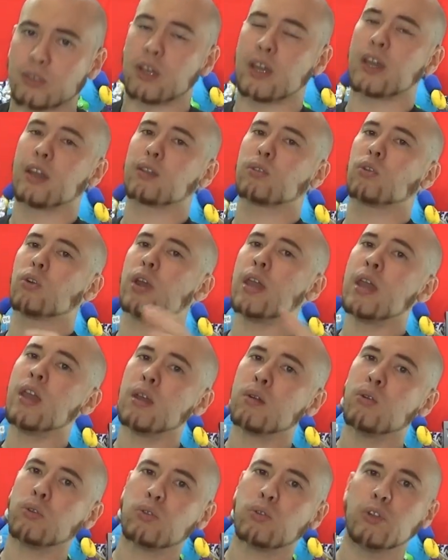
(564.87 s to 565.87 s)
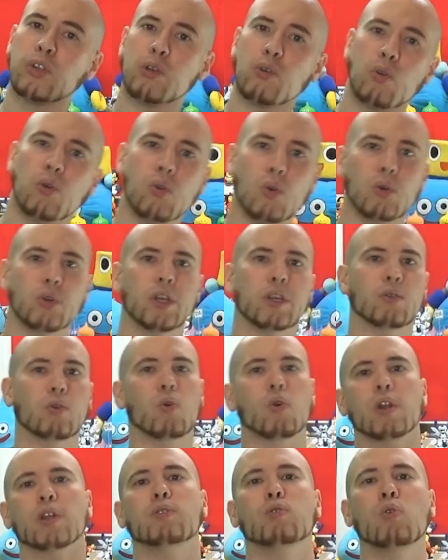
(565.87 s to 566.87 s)
えっ、ー、と英語と日本語で
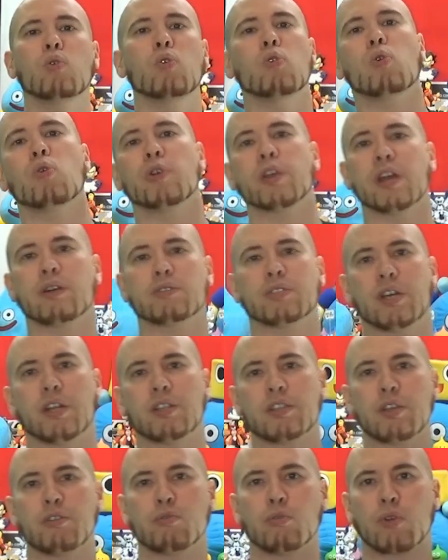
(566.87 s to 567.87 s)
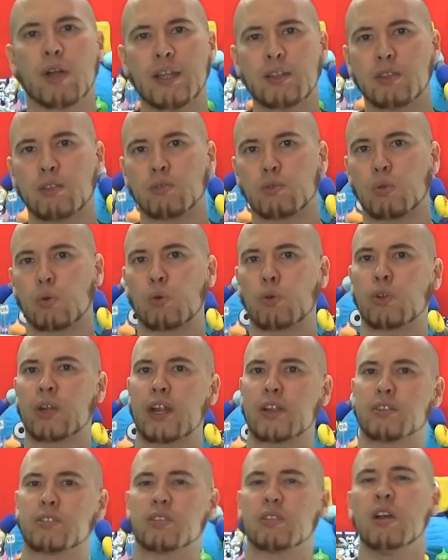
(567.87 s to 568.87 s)
これどう翻訳されているのかっていうところな
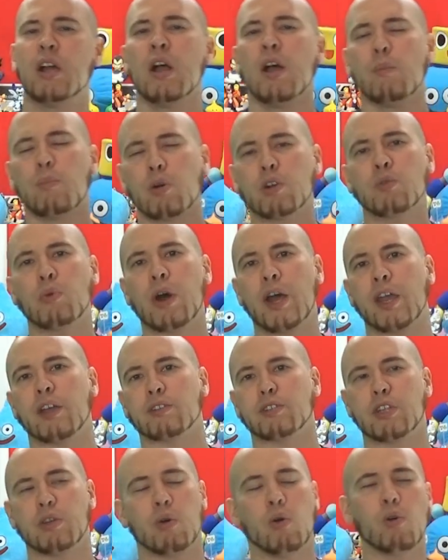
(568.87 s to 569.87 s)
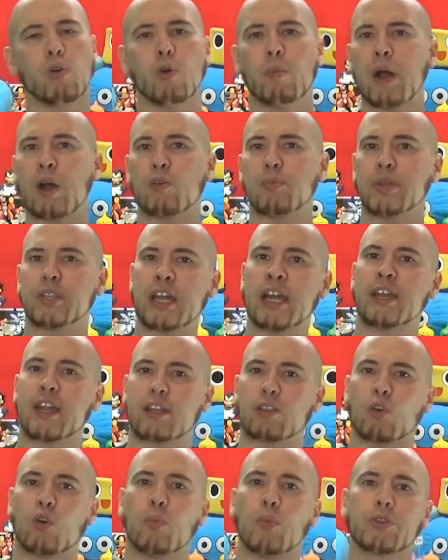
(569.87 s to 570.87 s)
んです僕も早く日本語版を見たいな
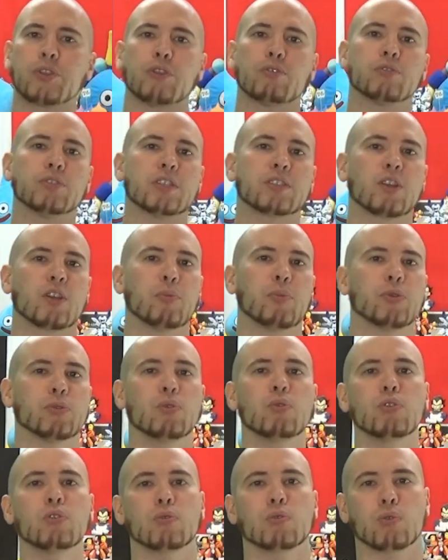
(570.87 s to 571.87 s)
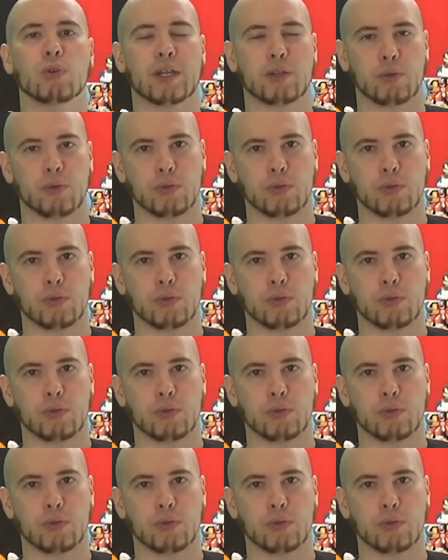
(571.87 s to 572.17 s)
と思ってるんですけどもどういうことかという